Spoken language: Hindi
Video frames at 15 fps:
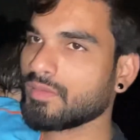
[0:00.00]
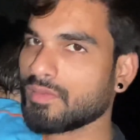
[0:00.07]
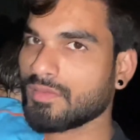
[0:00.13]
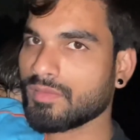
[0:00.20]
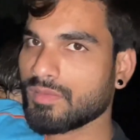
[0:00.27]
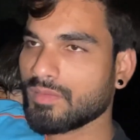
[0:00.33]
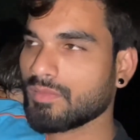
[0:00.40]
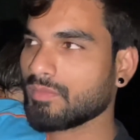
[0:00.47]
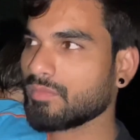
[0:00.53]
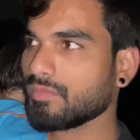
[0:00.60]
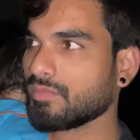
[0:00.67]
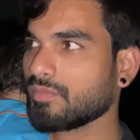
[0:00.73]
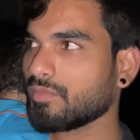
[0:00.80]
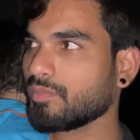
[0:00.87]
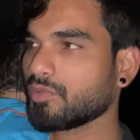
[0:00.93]
से
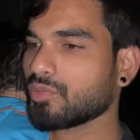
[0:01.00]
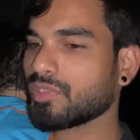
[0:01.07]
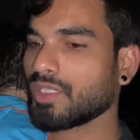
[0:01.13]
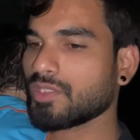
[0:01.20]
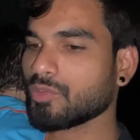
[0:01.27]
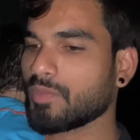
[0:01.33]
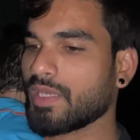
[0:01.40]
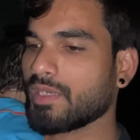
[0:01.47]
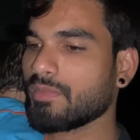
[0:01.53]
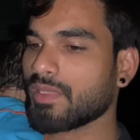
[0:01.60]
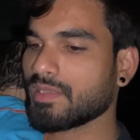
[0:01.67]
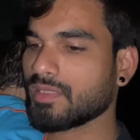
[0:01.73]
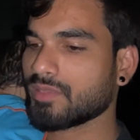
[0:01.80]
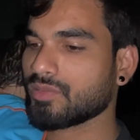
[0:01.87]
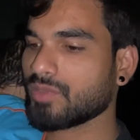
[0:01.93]
उत्तर तुम्हारी तो-
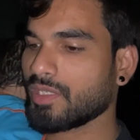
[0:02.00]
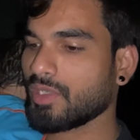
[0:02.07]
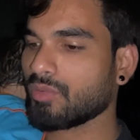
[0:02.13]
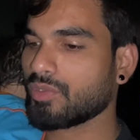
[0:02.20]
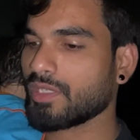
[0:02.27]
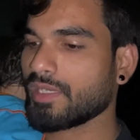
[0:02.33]
बातें सुन के हाँ। उठ